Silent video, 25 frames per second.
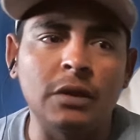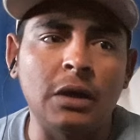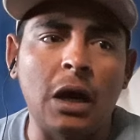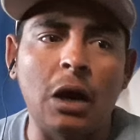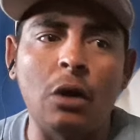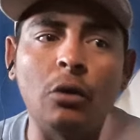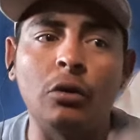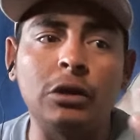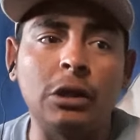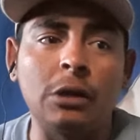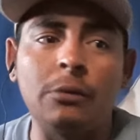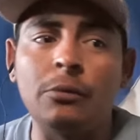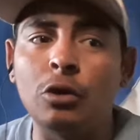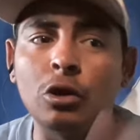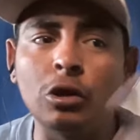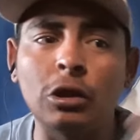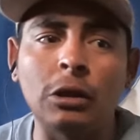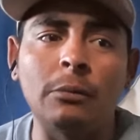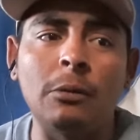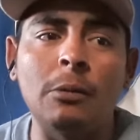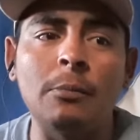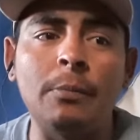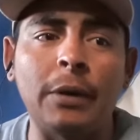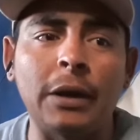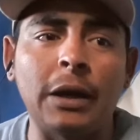hago este video
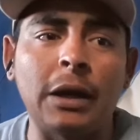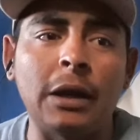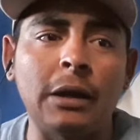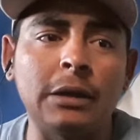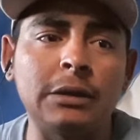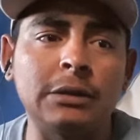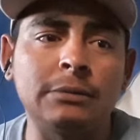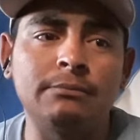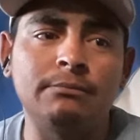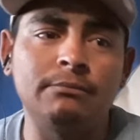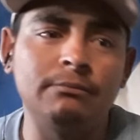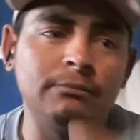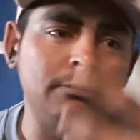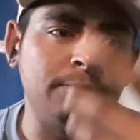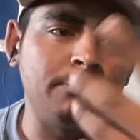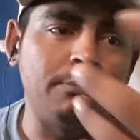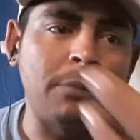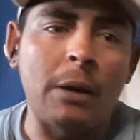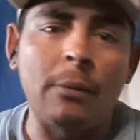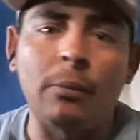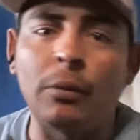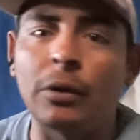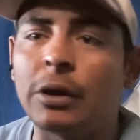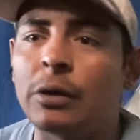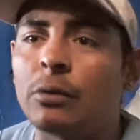también para,
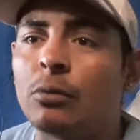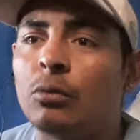para poder